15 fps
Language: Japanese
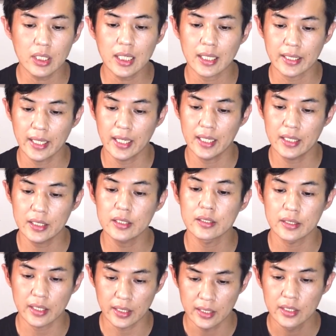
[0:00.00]
が原
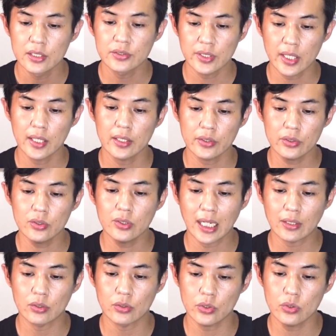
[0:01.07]
因で
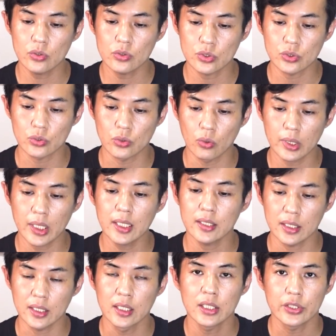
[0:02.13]
1995年
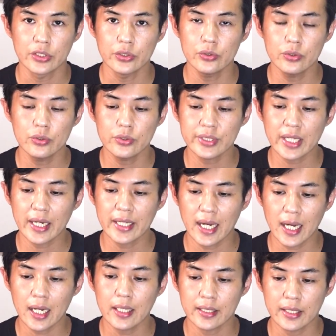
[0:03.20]
に有罪
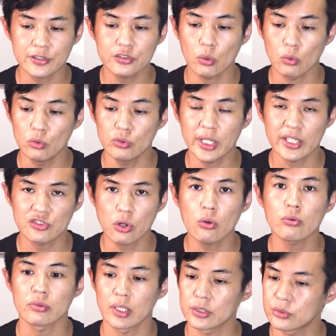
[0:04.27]
判決を受けちょ
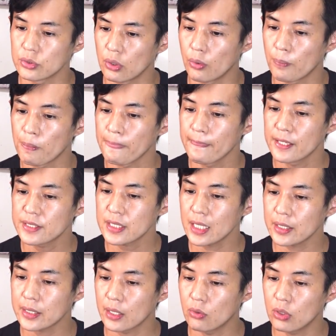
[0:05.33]
るんですよし
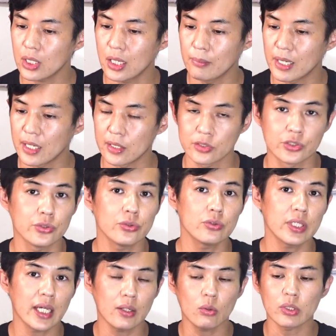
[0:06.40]
たっけこれはまあ10
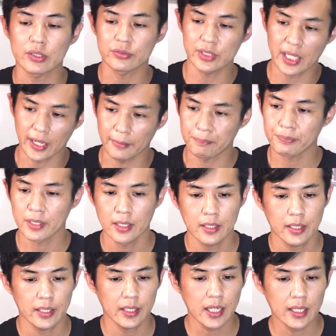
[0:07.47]
年後ですね
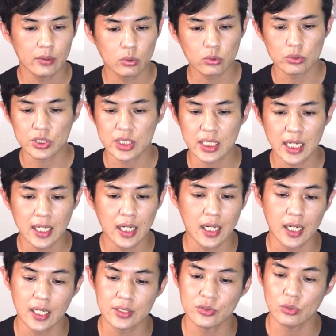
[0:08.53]
えらいこと時間が
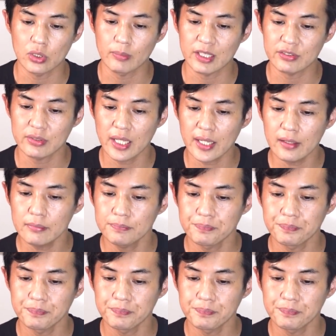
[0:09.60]
かかっておりますね。